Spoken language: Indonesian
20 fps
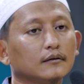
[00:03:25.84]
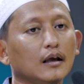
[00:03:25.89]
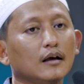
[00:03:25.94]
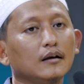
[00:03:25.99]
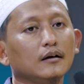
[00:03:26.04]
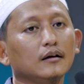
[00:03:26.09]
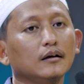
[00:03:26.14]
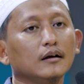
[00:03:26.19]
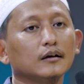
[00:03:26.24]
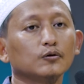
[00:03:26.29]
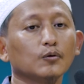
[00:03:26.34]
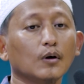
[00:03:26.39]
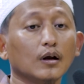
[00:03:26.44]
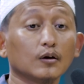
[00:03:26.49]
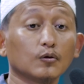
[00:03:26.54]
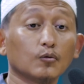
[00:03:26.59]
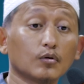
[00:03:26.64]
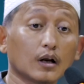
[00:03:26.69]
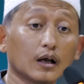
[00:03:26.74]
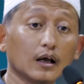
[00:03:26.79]
Dalil itu
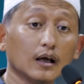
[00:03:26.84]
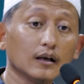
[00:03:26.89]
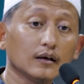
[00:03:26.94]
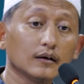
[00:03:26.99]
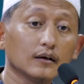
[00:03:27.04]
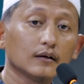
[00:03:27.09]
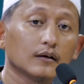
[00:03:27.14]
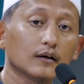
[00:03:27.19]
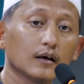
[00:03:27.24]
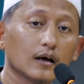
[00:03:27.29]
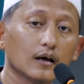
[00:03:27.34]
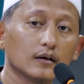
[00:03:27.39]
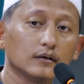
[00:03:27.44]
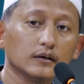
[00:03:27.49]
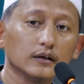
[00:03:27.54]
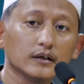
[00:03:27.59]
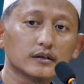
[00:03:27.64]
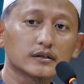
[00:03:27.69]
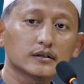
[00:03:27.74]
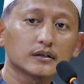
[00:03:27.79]
Al-Quran,
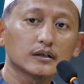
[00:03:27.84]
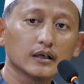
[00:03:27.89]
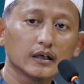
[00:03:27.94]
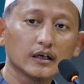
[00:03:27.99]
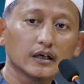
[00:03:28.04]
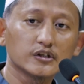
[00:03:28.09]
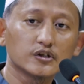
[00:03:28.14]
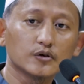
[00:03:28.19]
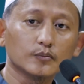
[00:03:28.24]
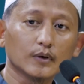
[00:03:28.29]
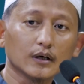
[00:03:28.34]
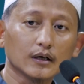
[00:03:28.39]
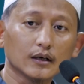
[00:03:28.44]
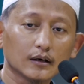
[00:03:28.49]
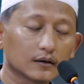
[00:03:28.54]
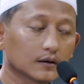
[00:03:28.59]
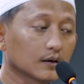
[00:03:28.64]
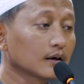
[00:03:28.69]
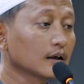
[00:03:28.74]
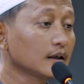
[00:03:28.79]
hadis,
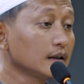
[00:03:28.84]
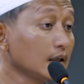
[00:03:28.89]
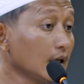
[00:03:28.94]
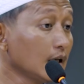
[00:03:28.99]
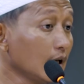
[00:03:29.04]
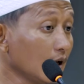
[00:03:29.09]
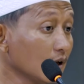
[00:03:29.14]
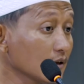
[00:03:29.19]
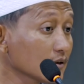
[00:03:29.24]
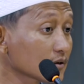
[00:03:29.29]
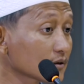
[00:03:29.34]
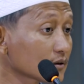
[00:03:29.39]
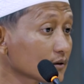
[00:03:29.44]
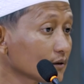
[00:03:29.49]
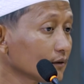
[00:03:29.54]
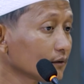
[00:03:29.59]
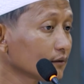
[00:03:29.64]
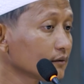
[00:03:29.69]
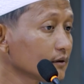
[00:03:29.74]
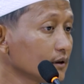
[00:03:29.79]
ijma,
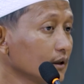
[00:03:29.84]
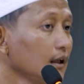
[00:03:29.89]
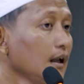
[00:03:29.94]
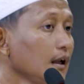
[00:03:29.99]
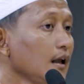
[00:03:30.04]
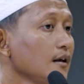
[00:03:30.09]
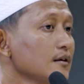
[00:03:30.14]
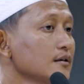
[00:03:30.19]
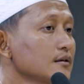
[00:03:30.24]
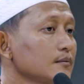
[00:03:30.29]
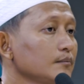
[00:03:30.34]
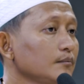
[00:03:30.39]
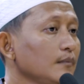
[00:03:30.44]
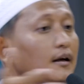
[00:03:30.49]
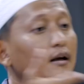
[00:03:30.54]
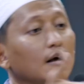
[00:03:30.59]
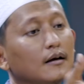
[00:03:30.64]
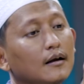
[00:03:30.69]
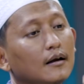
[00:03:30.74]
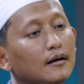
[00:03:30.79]
kias, jelas.
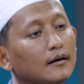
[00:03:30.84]
Mana